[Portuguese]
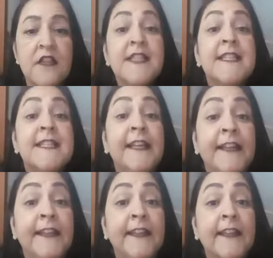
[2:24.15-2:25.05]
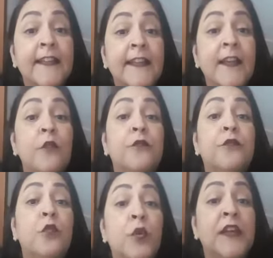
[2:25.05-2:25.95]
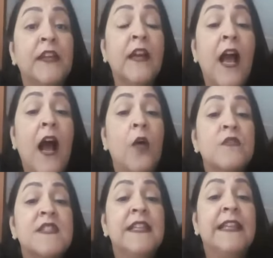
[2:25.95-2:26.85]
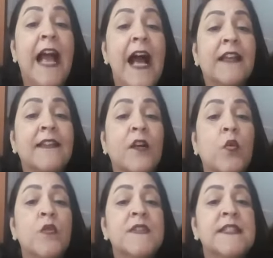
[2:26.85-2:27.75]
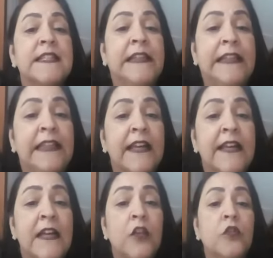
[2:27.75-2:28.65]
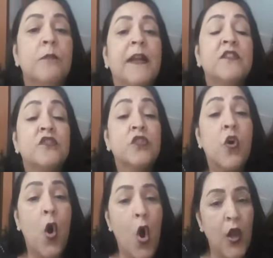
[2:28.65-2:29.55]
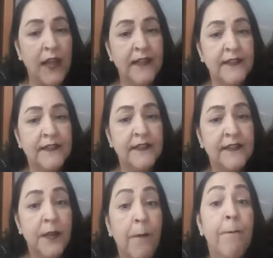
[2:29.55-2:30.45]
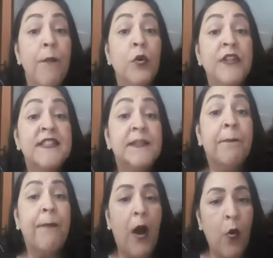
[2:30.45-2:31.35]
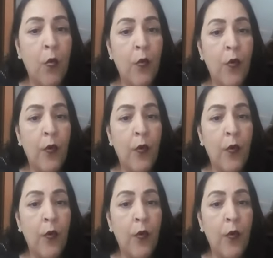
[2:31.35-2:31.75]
Sim, eu fui auxiliar de cozinha numa escola municipal